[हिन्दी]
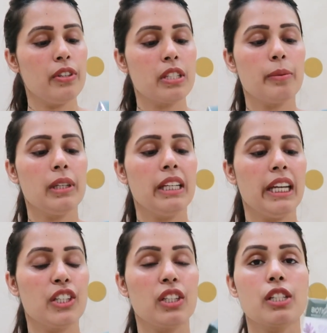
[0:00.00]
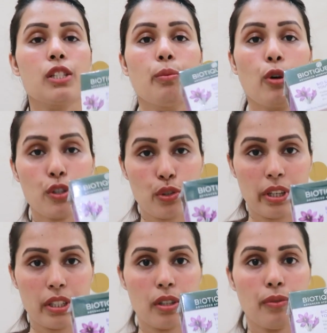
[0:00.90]
विजिबली एजलेस
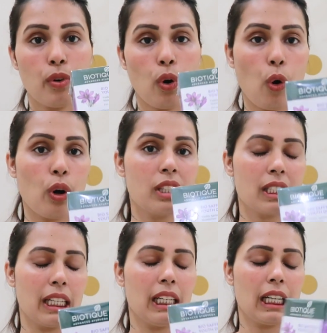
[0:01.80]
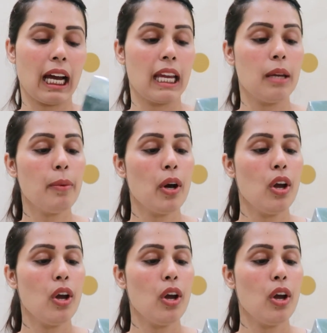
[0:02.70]
मॉइस्चराइजर फॉर ऑल स्किन टाइप